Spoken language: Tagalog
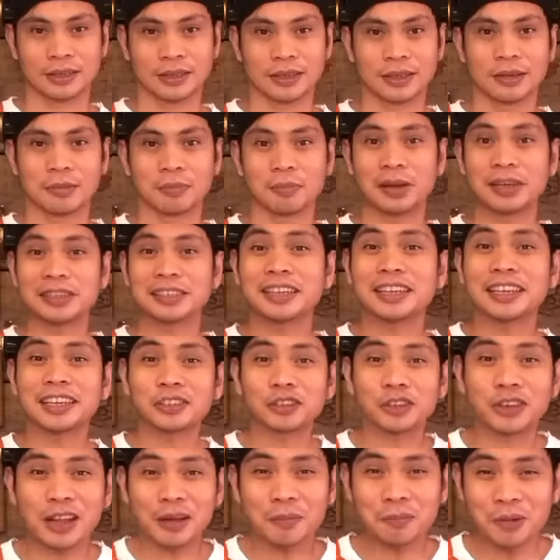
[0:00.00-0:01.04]
May singit ko
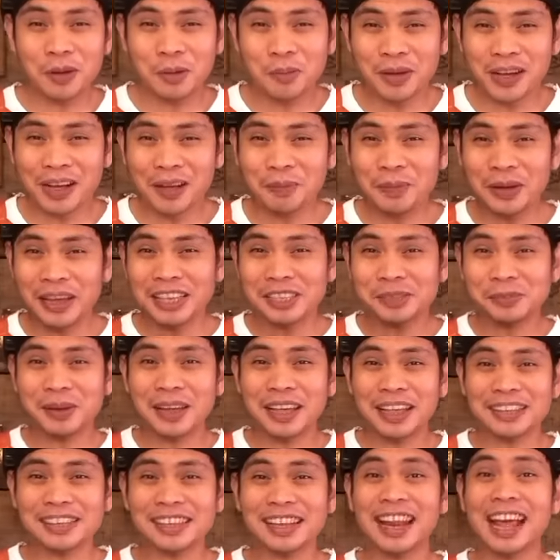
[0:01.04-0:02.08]
lang po mga best
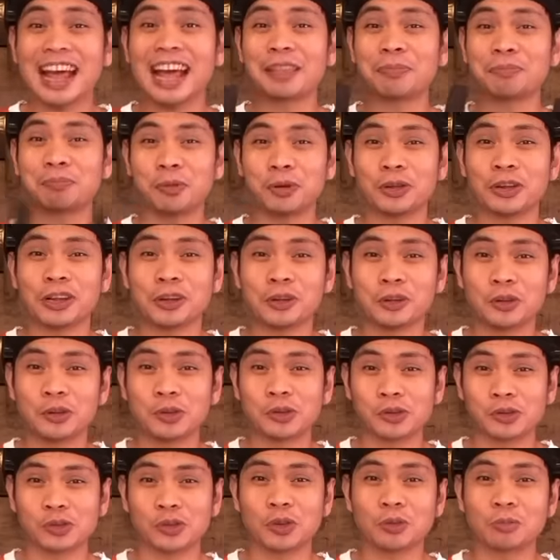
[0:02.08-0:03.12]
friends sa lahat po ng
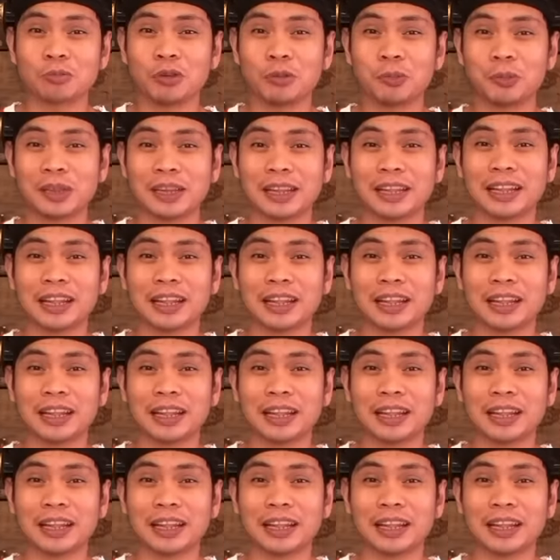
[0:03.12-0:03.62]
gustong bumili ng